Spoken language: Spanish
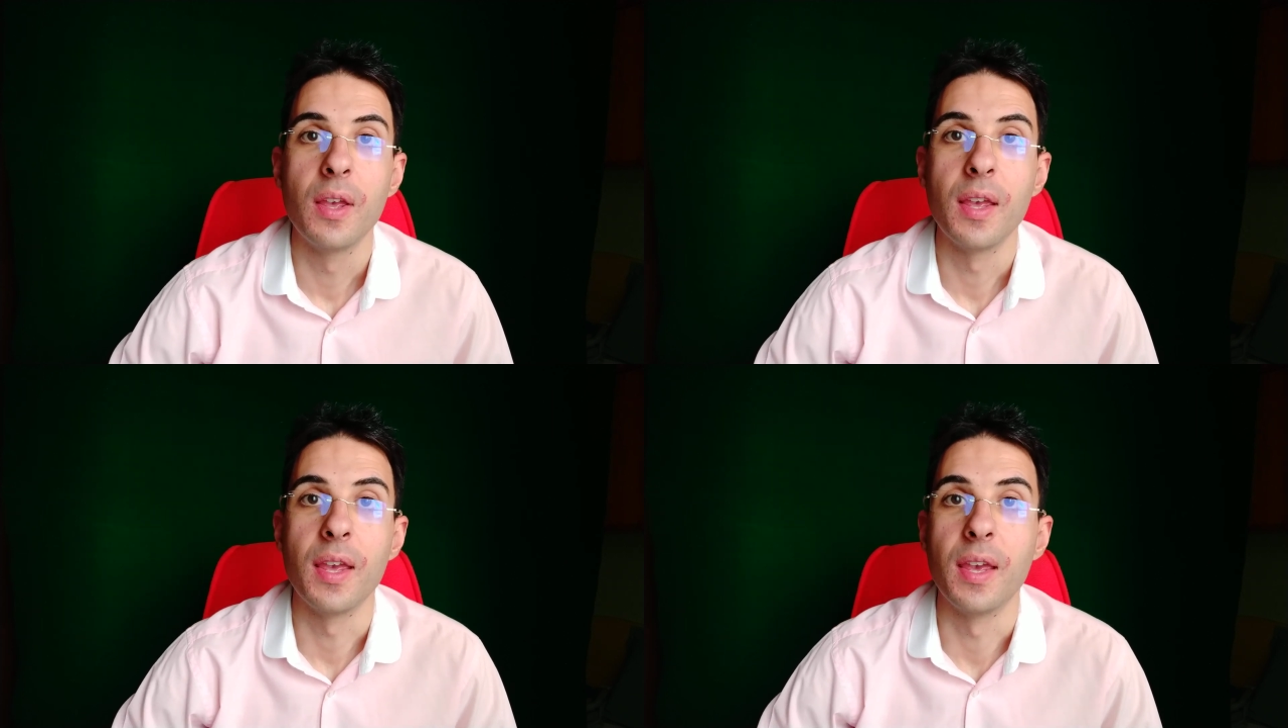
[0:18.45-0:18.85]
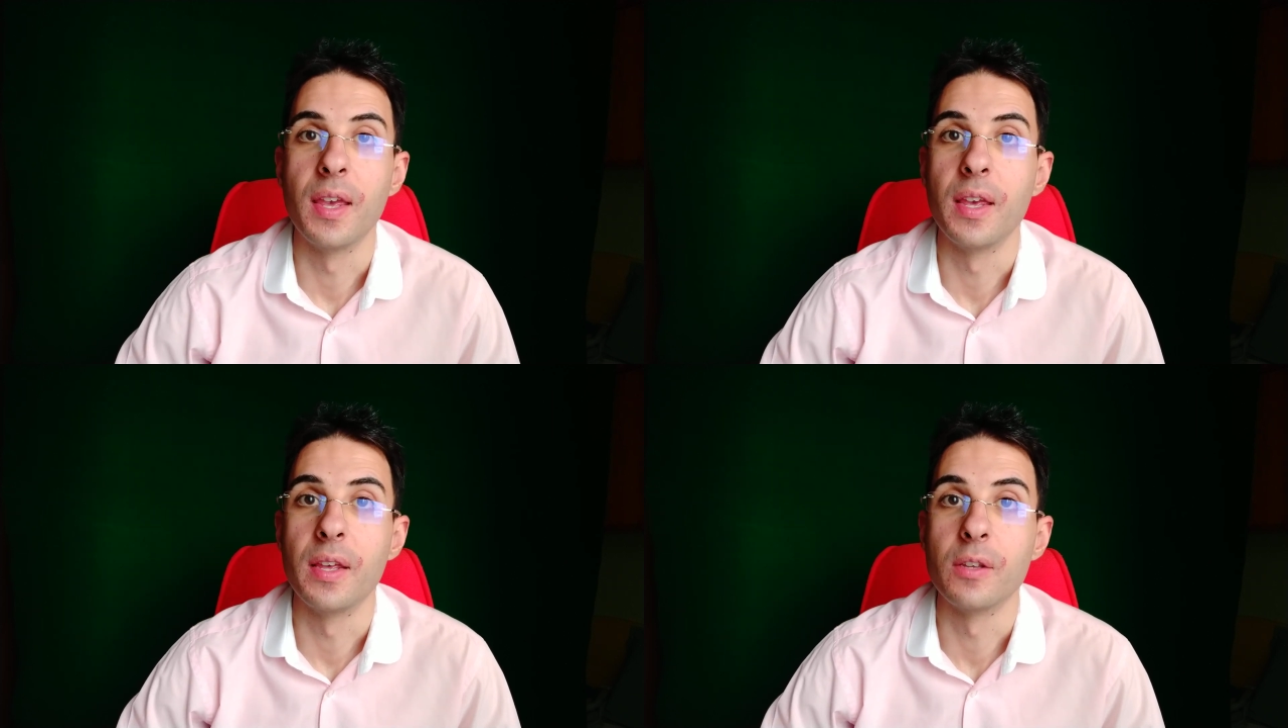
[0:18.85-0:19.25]

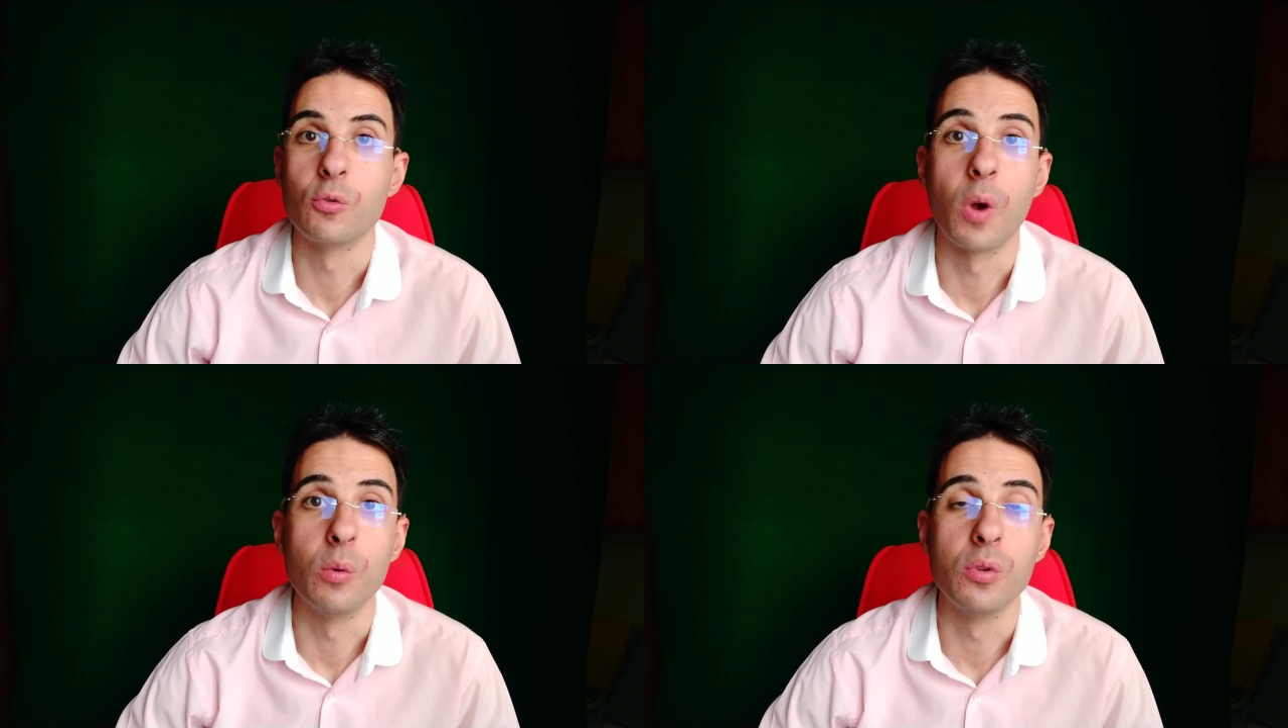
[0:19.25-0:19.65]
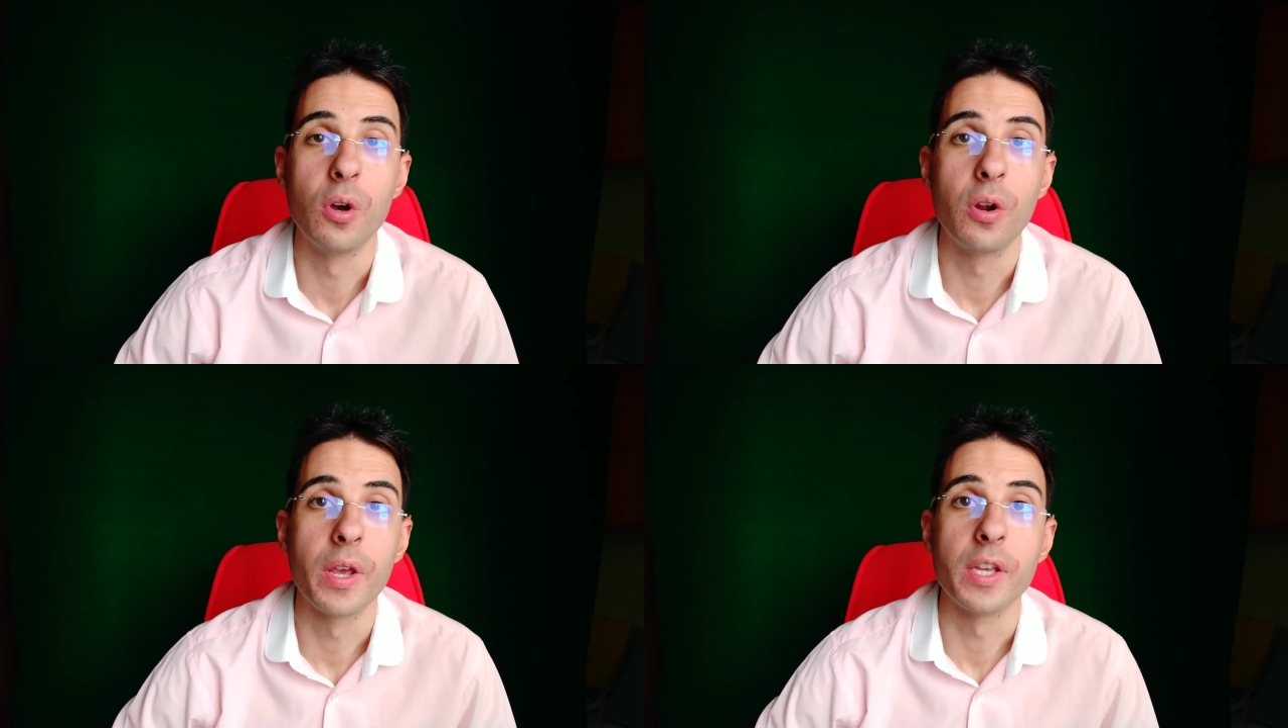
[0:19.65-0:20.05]
Eh, su
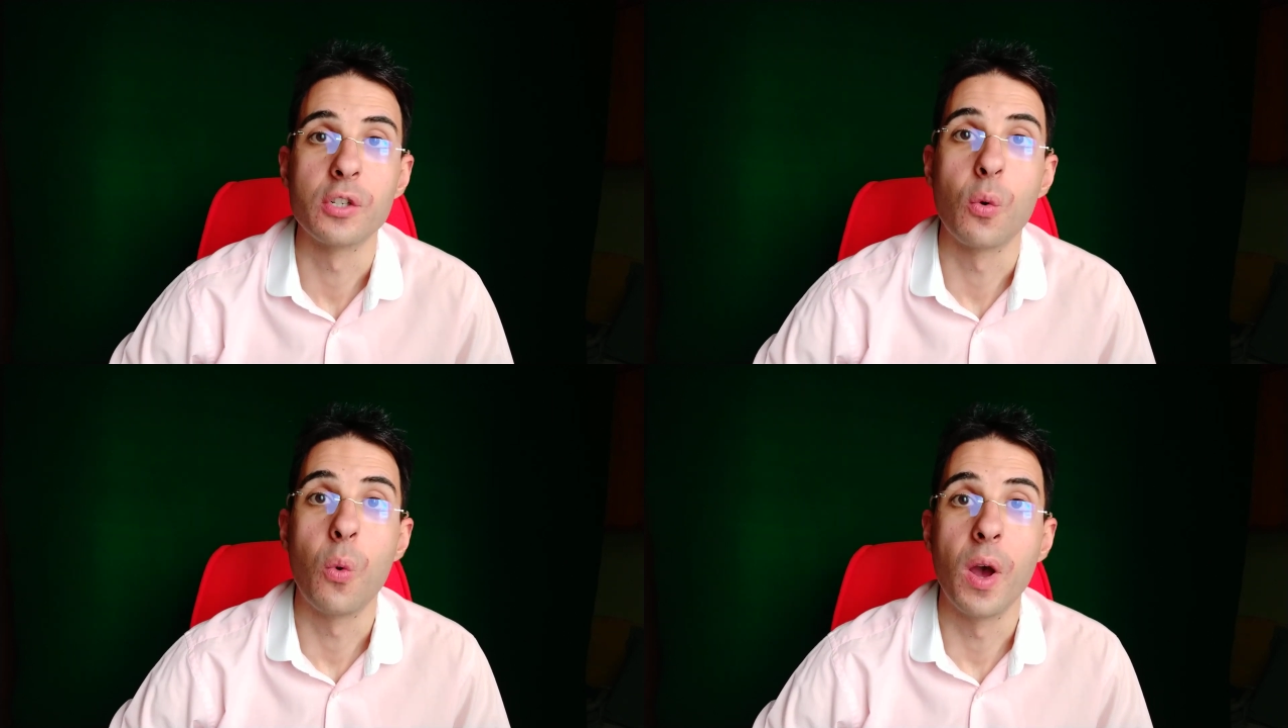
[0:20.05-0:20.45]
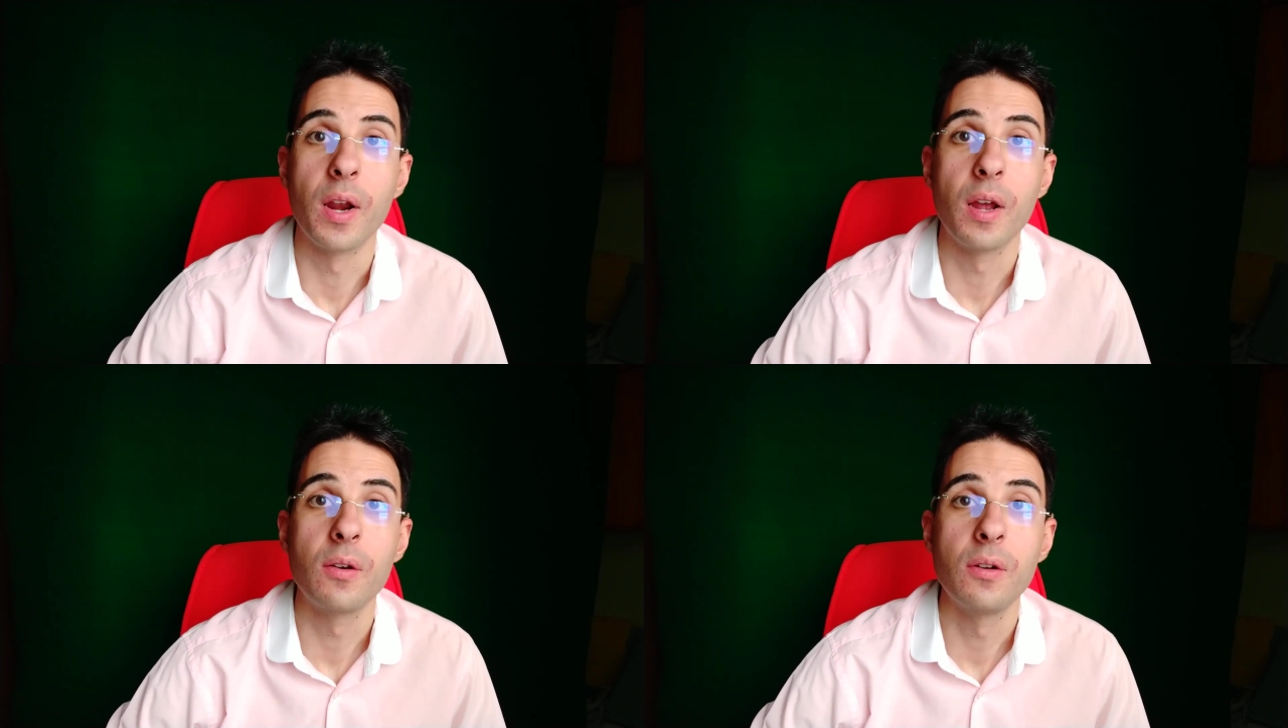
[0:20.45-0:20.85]
autor es Juan
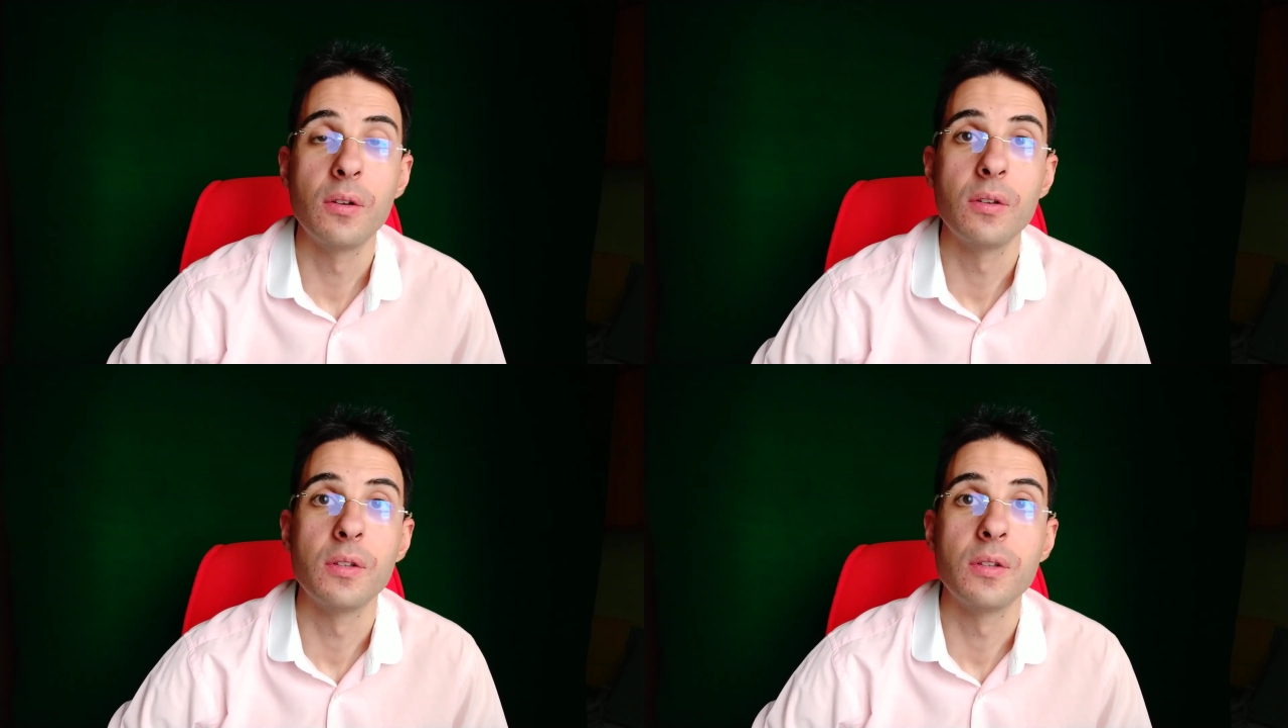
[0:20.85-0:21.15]
Aro